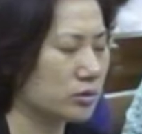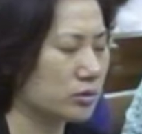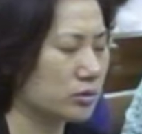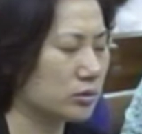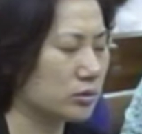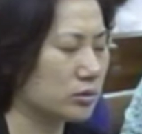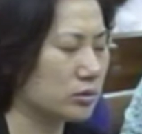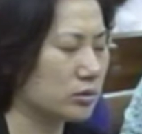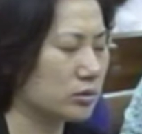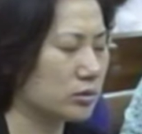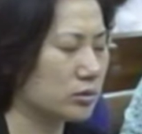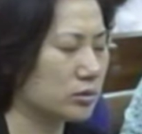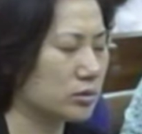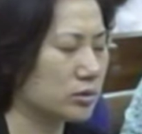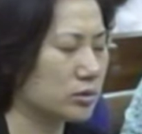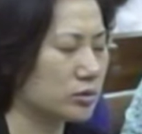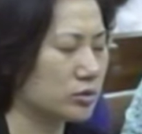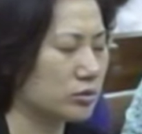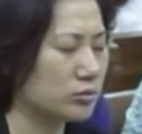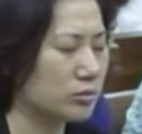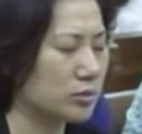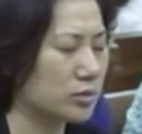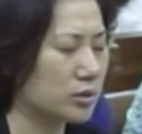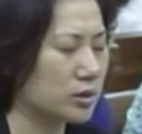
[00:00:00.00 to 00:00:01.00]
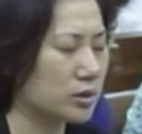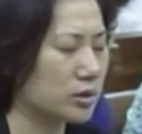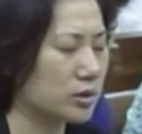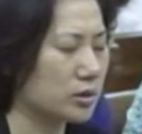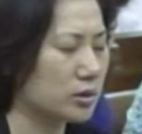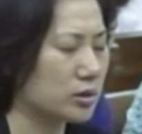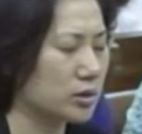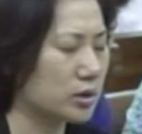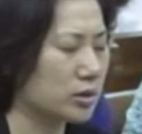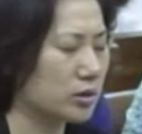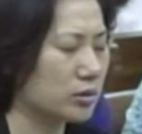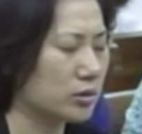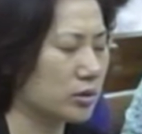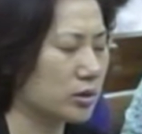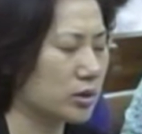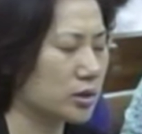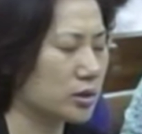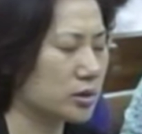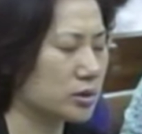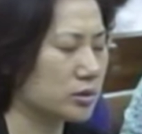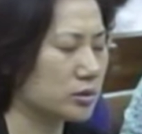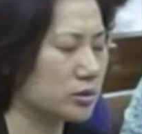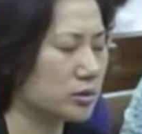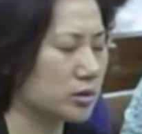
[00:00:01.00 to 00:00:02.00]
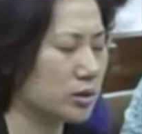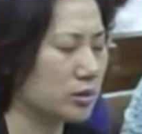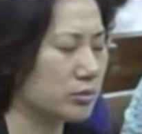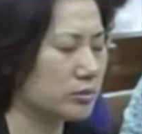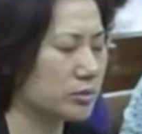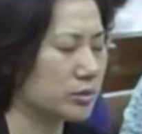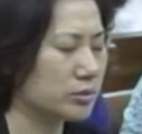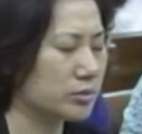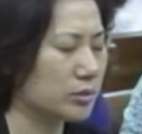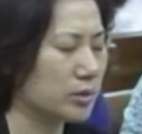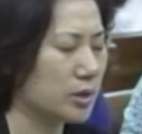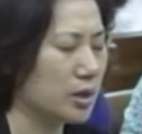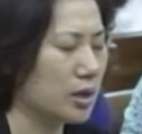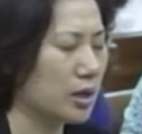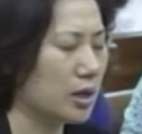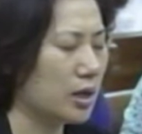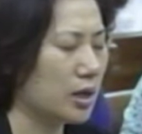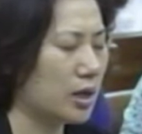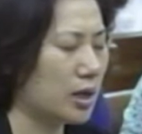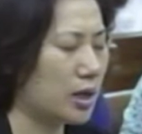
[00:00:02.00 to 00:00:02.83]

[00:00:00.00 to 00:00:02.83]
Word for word: 주님 앞에 나오게 하시오니 감사합니다.